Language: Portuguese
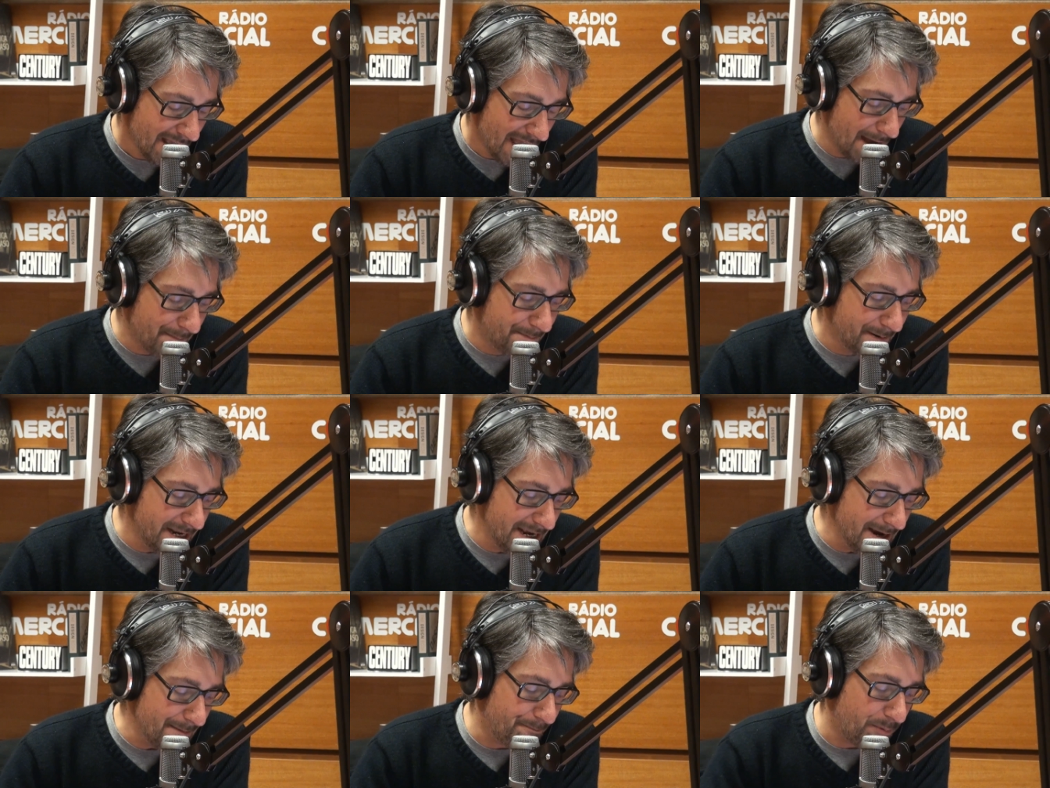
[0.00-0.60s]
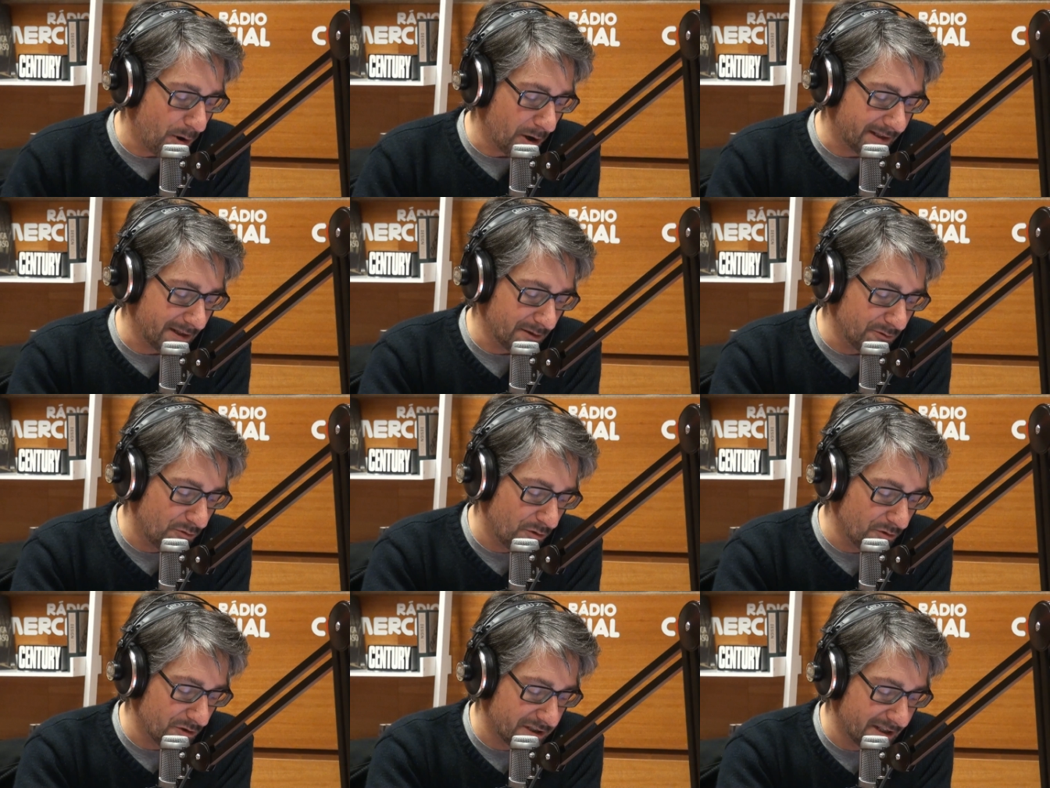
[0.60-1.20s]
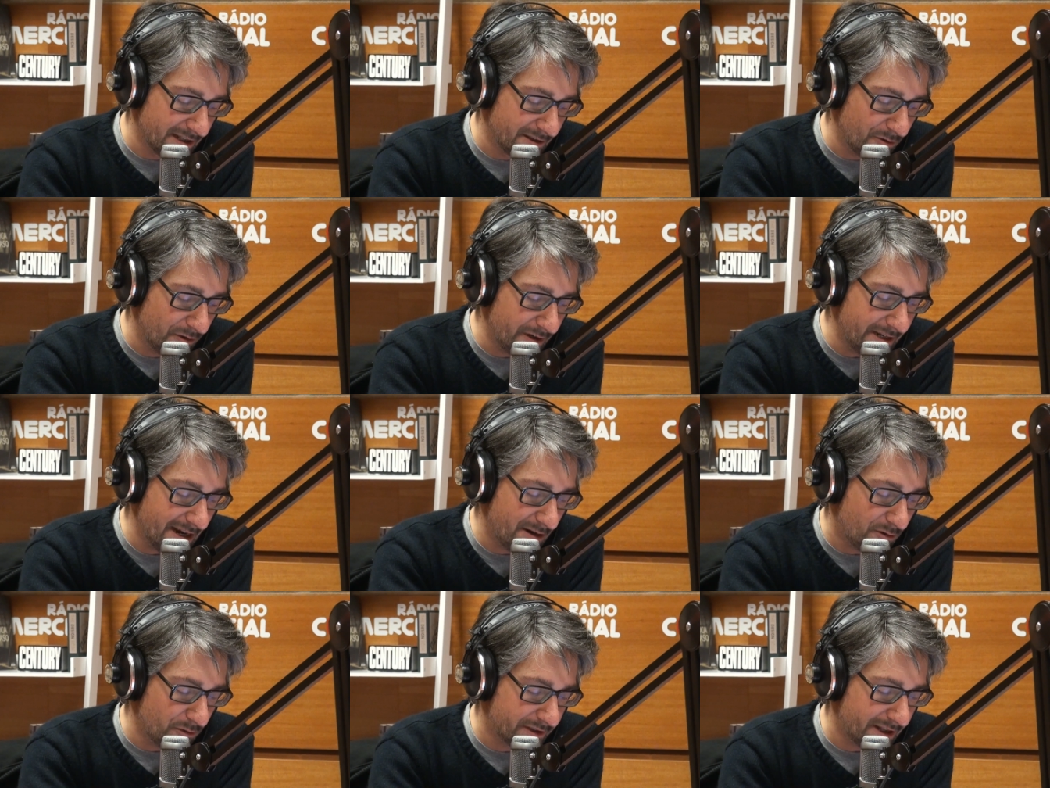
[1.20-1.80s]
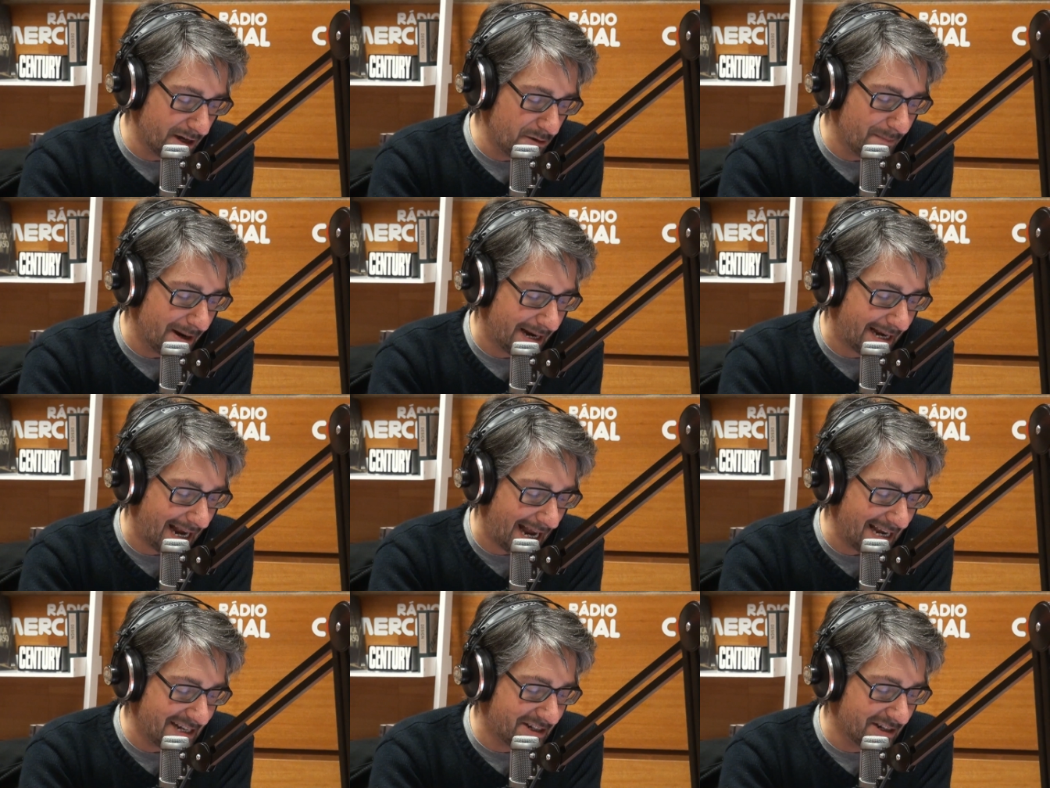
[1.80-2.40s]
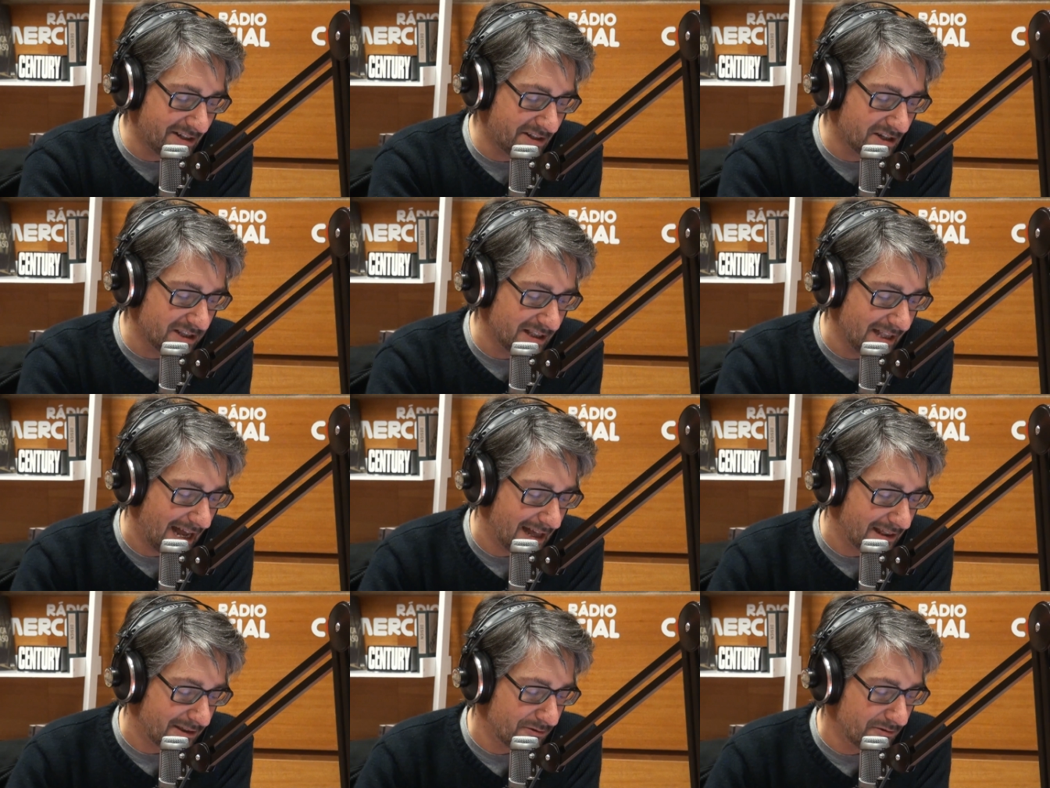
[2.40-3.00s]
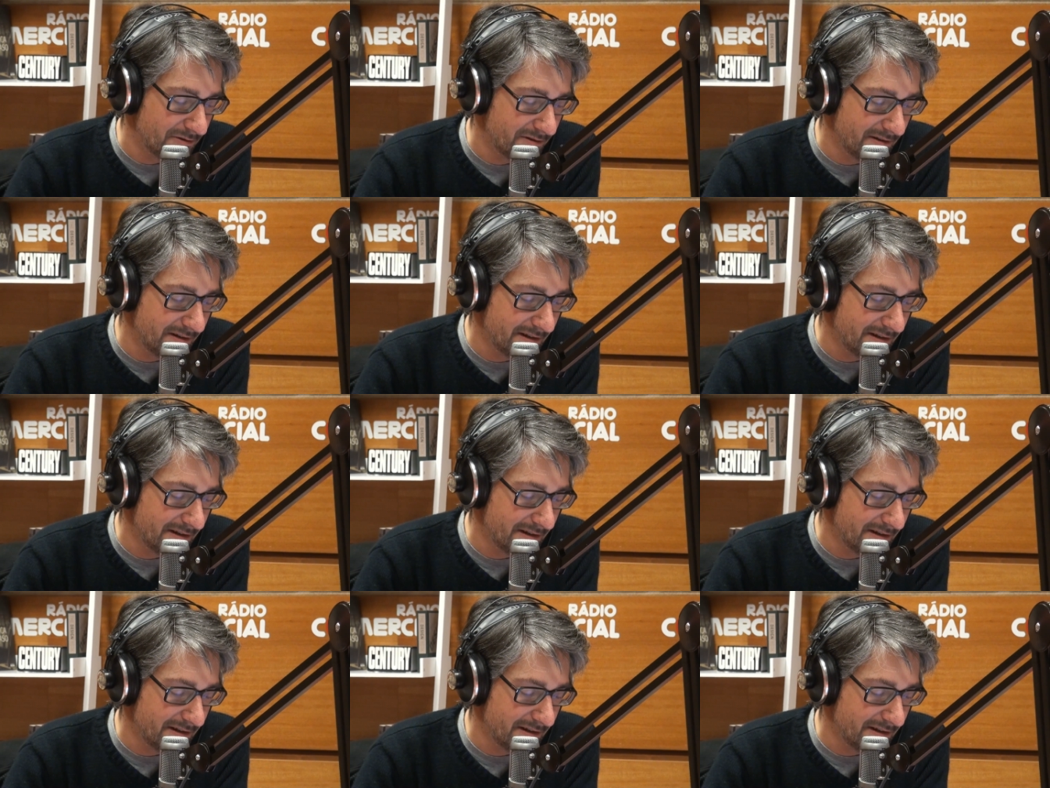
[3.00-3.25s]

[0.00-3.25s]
Abri a porta do congelador e encontrei uma caixa de gelado.